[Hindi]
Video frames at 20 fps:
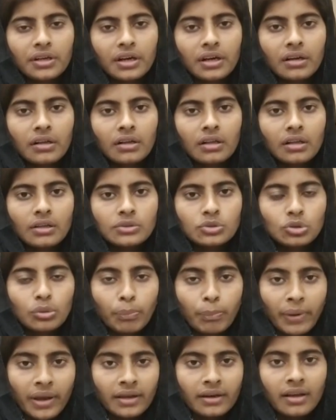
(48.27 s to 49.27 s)
का जो
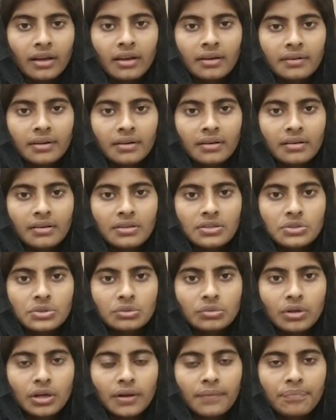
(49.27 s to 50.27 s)
पहला गाना रिलीज़
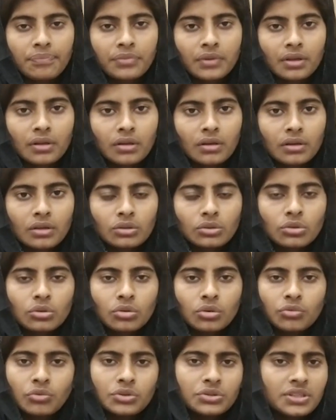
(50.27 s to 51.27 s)
हुआ तो
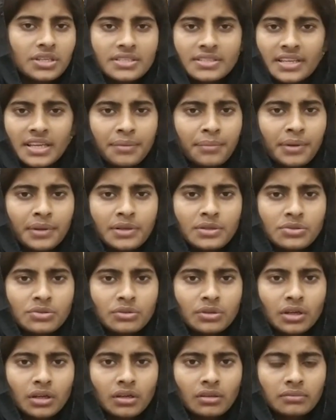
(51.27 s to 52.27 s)
वो जैसे ही मैंने
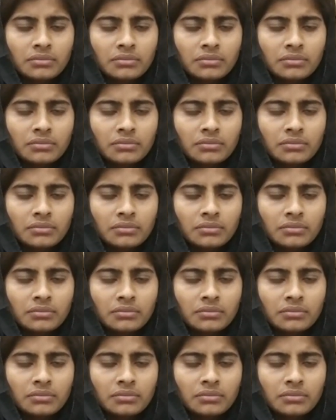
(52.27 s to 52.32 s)
सुना